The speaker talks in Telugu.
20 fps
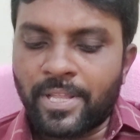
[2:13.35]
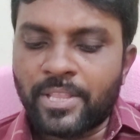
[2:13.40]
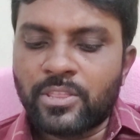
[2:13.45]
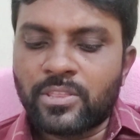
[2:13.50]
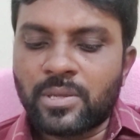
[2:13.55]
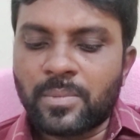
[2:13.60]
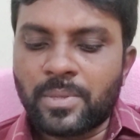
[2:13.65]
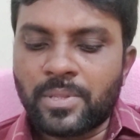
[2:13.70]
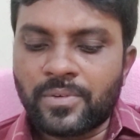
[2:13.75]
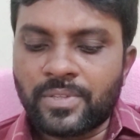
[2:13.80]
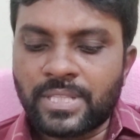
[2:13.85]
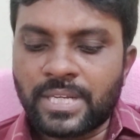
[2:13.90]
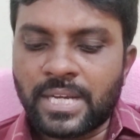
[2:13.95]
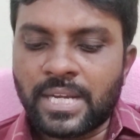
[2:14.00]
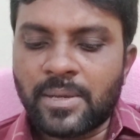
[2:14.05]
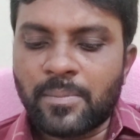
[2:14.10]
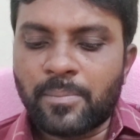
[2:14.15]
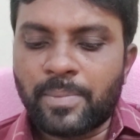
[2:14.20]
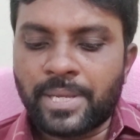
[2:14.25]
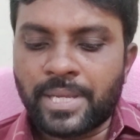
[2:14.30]
పంతొమ్మిది వందల
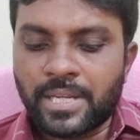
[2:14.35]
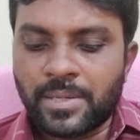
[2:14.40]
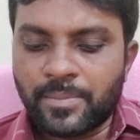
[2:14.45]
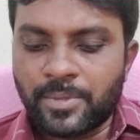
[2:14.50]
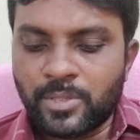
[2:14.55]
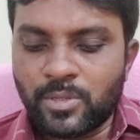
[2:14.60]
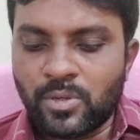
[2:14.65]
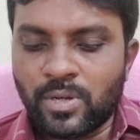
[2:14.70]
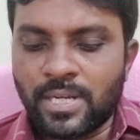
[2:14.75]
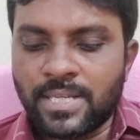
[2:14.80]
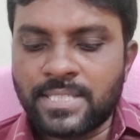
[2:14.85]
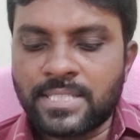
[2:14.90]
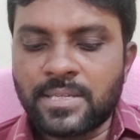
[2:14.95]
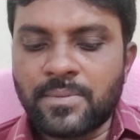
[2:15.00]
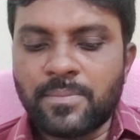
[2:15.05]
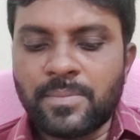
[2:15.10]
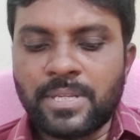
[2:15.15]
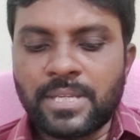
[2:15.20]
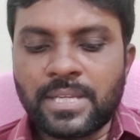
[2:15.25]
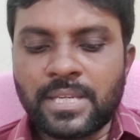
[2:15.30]
డెబ్బై ఎనిమిదిలో
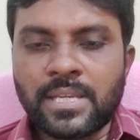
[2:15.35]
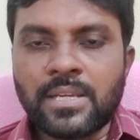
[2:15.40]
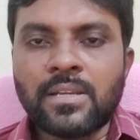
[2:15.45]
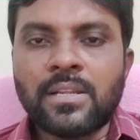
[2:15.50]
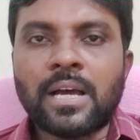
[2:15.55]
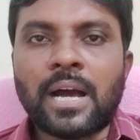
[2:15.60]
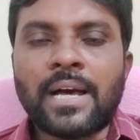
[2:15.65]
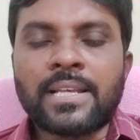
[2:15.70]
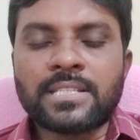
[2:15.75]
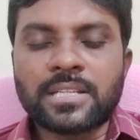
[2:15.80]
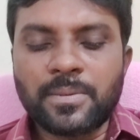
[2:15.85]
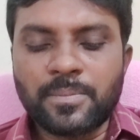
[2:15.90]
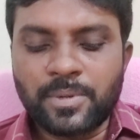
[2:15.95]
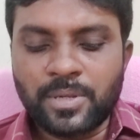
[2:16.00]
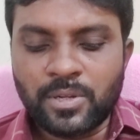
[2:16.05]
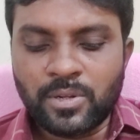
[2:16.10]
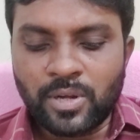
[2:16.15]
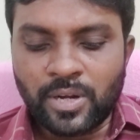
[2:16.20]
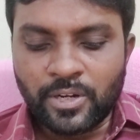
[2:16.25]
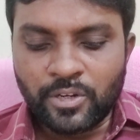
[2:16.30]
అసెంబ్లీకి
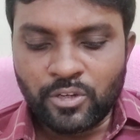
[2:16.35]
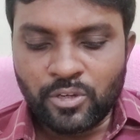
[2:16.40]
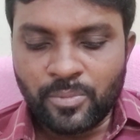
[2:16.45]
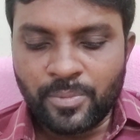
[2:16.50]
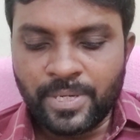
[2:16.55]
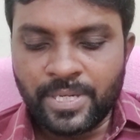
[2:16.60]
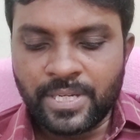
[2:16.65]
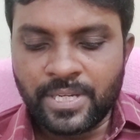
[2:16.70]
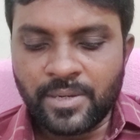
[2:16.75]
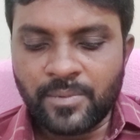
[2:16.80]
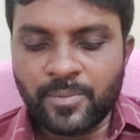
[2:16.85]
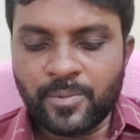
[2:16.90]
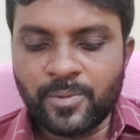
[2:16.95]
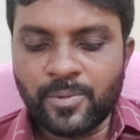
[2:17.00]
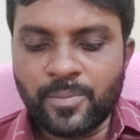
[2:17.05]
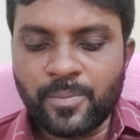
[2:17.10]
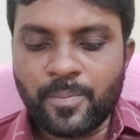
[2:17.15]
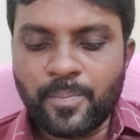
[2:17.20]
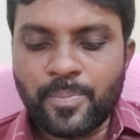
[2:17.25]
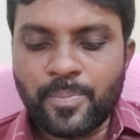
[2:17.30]
అసెంబ్లీలో అడుగు పెట్టాము